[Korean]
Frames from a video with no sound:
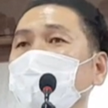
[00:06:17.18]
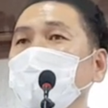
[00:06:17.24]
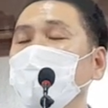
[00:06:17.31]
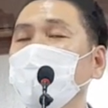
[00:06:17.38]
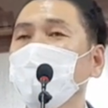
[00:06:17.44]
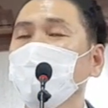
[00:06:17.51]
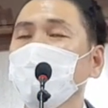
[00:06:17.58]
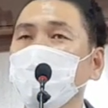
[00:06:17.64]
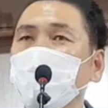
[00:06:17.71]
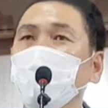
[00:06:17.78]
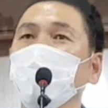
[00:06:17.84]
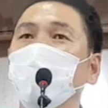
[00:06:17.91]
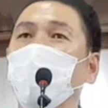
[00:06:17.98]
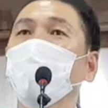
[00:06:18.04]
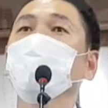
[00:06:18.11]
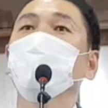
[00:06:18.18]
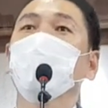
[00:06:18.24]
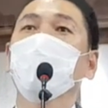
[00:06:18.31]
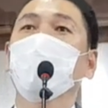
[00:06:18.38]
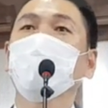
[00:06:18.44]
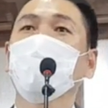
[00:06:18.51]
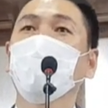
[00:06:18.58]
어, 이렇게
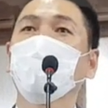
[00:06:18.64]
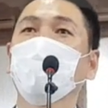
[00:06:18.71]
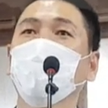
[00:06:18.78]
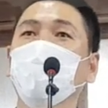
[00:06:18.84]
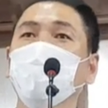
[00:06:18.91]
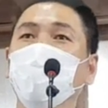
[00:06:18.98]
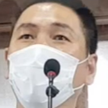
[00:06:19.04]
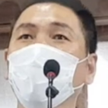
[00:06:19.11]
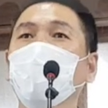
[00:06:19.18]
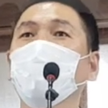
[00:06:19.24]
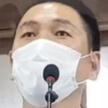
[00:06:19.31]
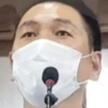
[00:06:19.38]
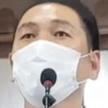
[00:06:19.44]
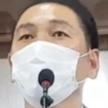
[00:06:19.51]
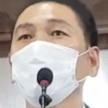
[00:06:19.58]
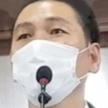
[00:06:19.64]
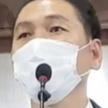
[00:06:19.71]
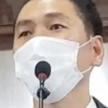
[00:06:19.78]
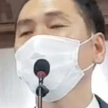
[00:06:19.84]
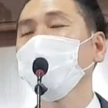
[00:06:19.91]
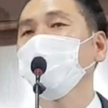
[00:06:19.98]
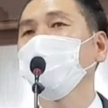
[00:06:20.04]
겸손하다고 천하게 쓰는
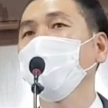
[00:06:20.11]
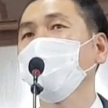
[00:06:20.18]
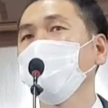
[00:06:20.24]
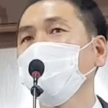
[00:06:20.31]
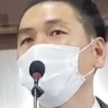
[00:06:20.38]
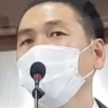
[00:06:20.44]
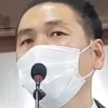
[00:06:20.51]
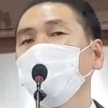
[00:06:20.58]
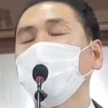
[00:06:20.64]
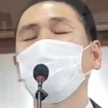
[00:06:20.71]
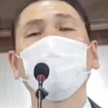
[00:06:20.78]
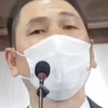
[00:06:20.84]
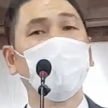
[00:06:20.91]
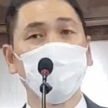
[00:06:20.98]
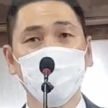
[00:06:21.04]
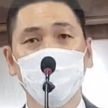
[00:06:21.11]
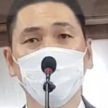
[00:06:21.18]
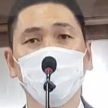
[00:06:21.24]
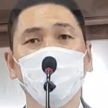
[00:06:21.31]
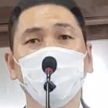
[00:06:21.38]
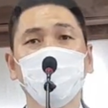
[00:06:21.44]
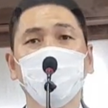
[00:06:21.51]
그릇이라고 얘기하는 사람 아마 없을
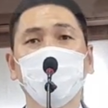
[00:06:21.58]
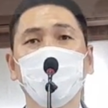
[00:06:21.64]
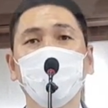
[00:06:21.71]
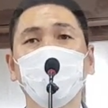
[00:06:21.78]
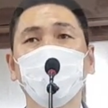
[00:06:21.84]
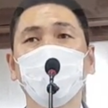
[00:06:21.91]
거예요.